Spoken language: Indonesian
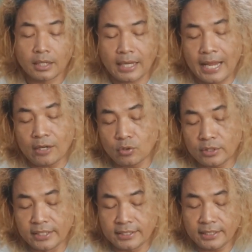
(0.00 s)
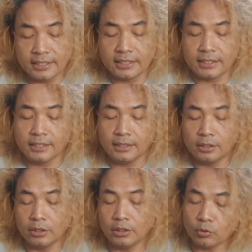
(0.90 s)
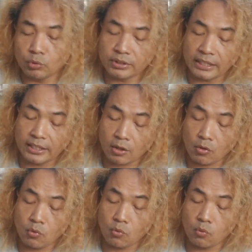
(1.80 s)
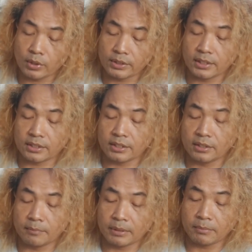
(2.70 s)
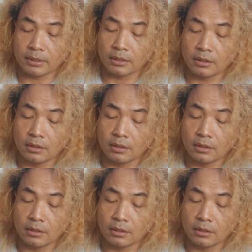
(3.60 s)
kalau di sini ini tulisannya kecil-kecil teman-teman